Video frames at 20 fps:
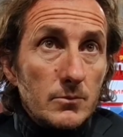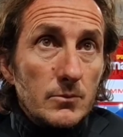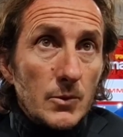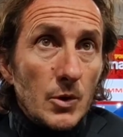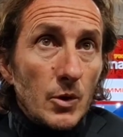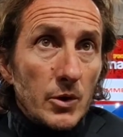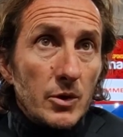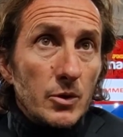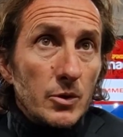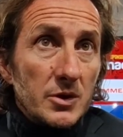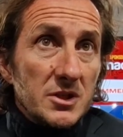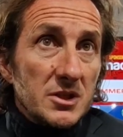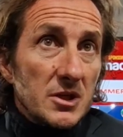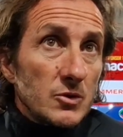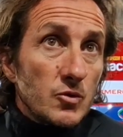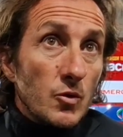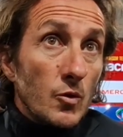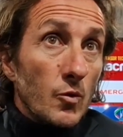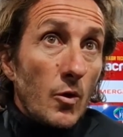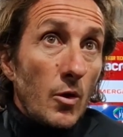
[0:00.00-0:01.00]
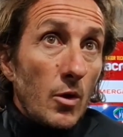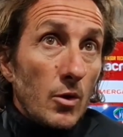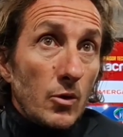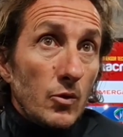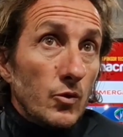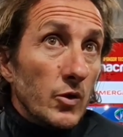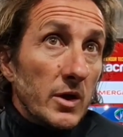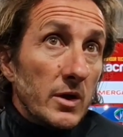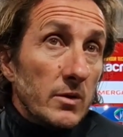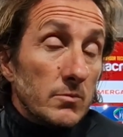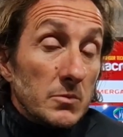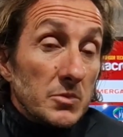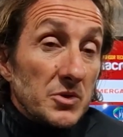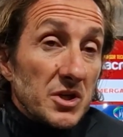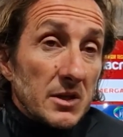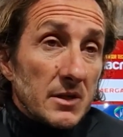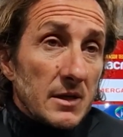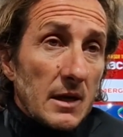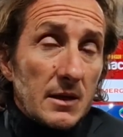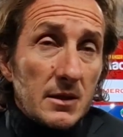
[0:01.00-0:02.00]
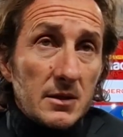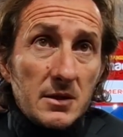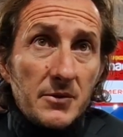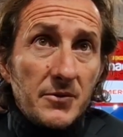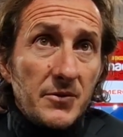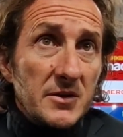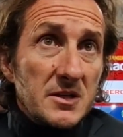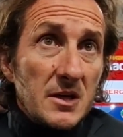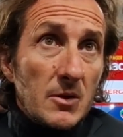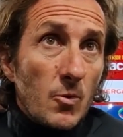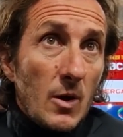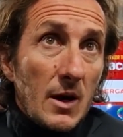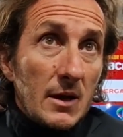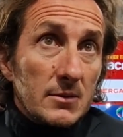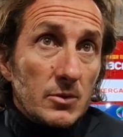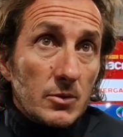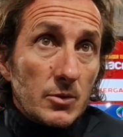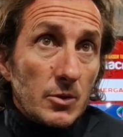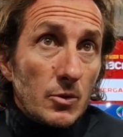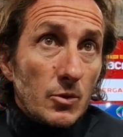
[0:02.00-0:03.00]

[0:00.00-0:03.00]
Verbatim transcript: Io credo che sia il suo ruolo, lui è un centrale di difesa 4,